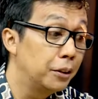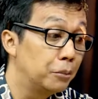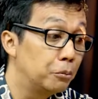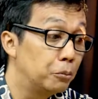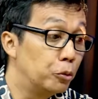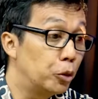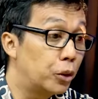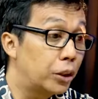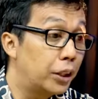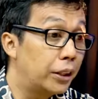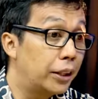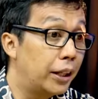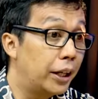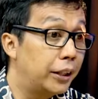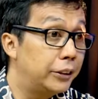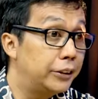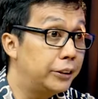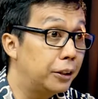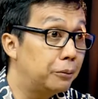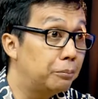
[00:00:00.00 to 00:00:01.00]
bukan
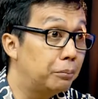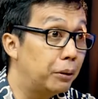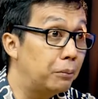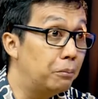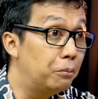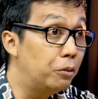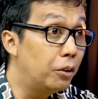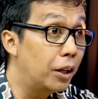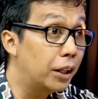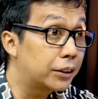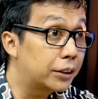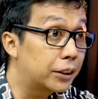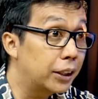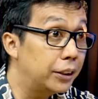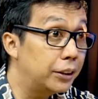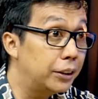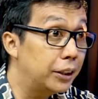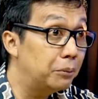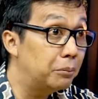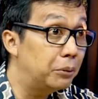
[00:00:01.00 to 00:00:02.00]
hanya
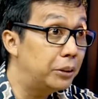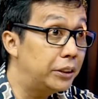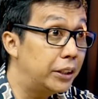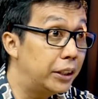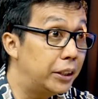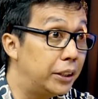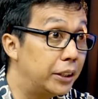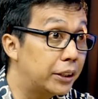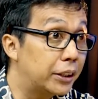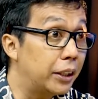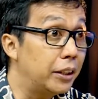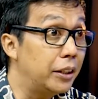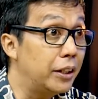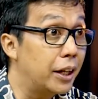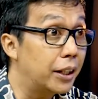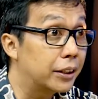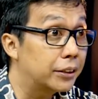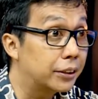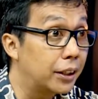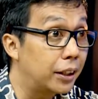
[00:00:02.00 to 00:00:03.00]
perbuatan yang menjadikan
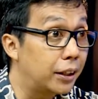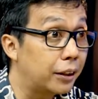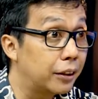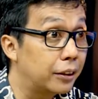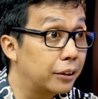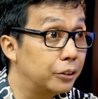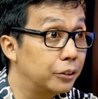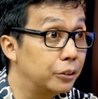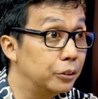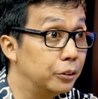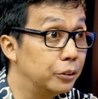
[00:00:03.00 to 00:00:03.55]
dasar -hmm.